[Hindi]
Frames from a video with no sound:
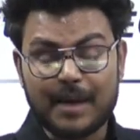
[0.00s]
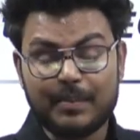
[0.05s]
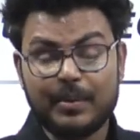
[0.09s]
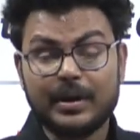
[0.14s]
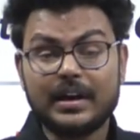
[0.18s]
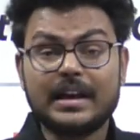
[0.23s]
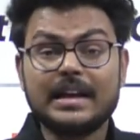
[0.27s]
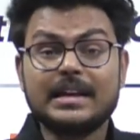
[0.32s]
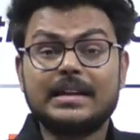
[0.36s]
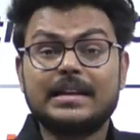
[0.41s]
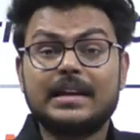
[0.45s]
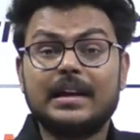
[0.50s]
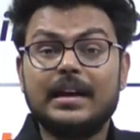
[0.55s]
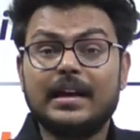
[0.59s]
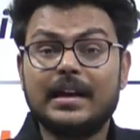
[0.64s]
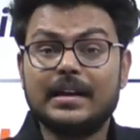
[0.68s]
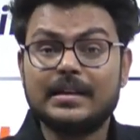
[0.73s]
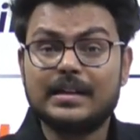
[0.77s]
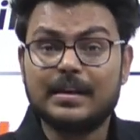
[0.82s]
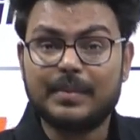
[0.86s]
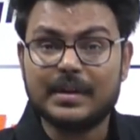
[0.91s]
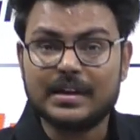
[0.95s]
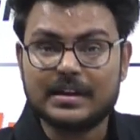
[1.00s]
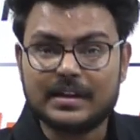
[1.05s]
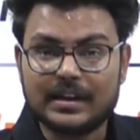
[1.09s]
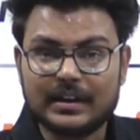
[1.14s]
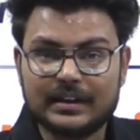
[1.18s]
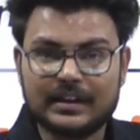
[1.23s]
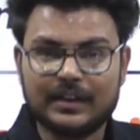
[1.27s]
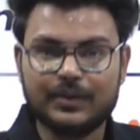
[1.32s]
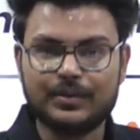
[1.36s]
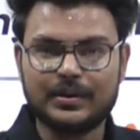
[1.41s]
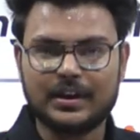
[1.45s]
अब किस तरीके से बन
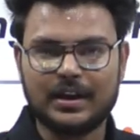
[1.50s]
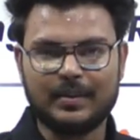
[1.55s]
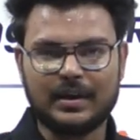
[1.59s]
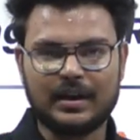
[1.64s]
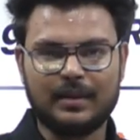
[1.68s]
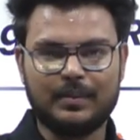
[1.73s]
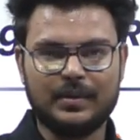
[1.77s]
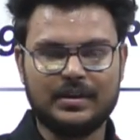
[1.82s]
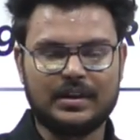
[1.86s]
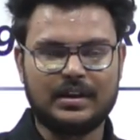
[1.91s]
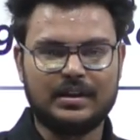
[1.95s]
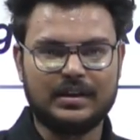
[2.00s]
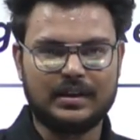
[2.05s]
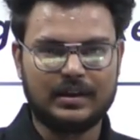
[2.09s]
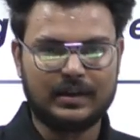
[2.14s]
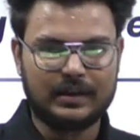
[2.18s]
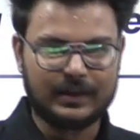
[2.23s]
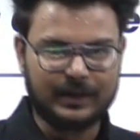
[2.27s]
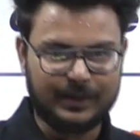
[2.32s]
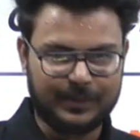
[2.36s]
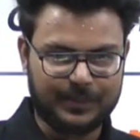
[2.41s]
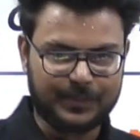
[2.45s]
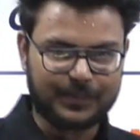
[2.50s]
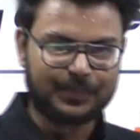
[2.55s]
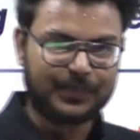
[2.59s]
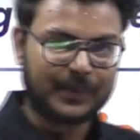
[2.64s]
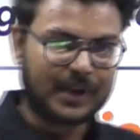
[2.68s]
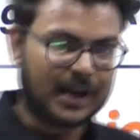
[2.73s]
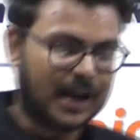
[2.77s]
सकते हैं उसके बारे में ज़रा जानते हैं